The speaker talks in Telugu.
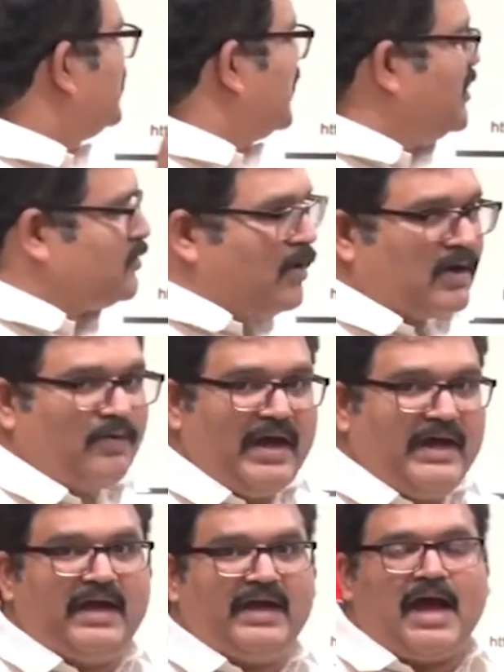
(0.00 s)
యాక్సెసరీస్ ఒక్క
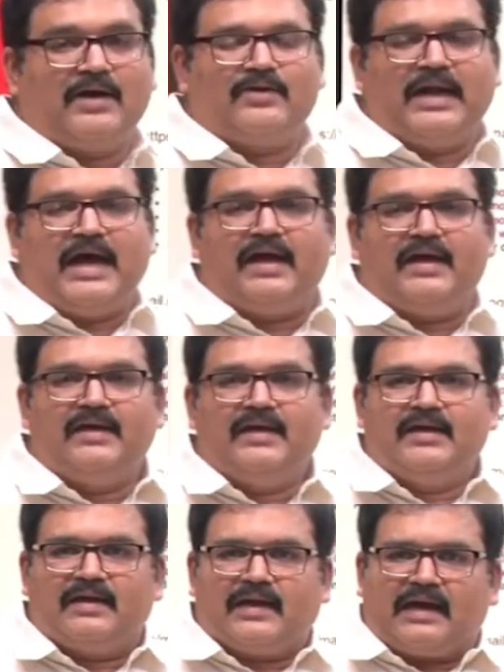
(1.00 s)
వైరే కాకుండా
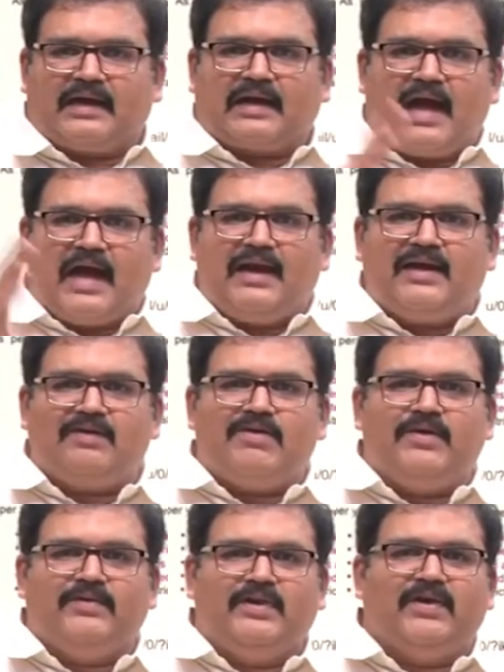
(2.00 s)

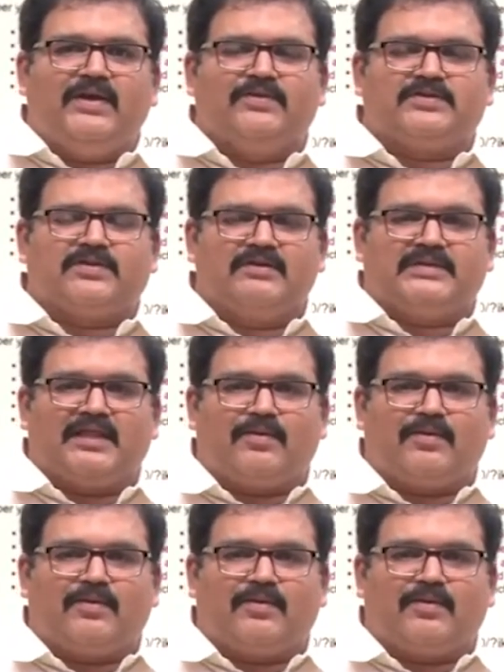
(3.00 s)
రకరకాలైనటువంటి విలువైన వస్తువులు